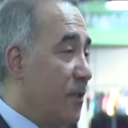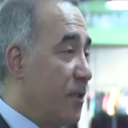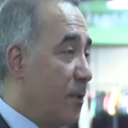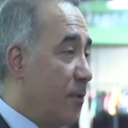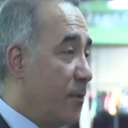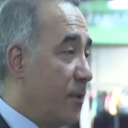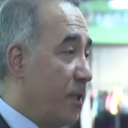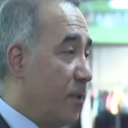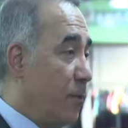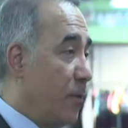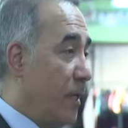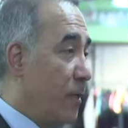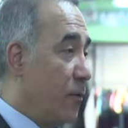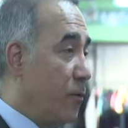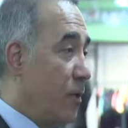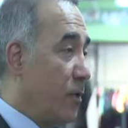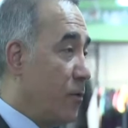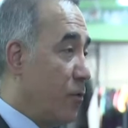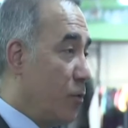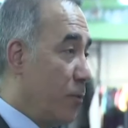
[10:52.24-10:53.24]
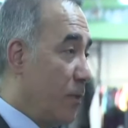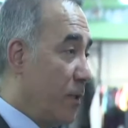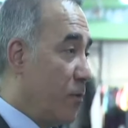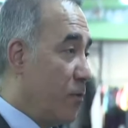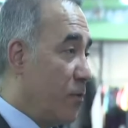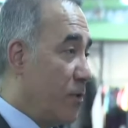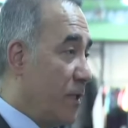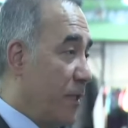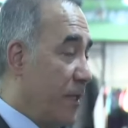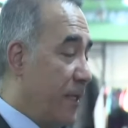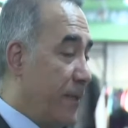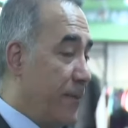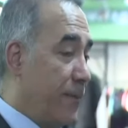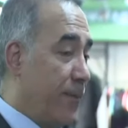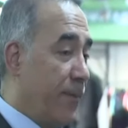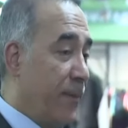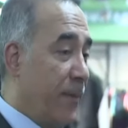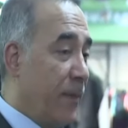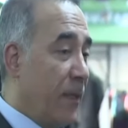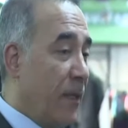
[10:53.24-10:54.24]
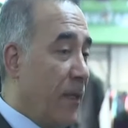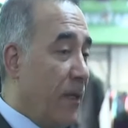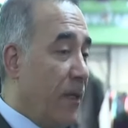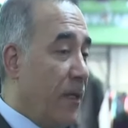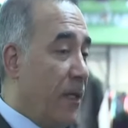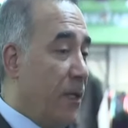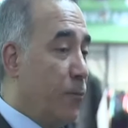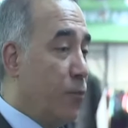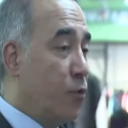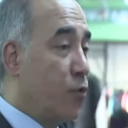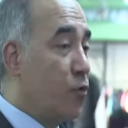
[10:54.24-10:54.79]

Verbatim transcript: Recep Tayyip Erdoğan olmak üzere e,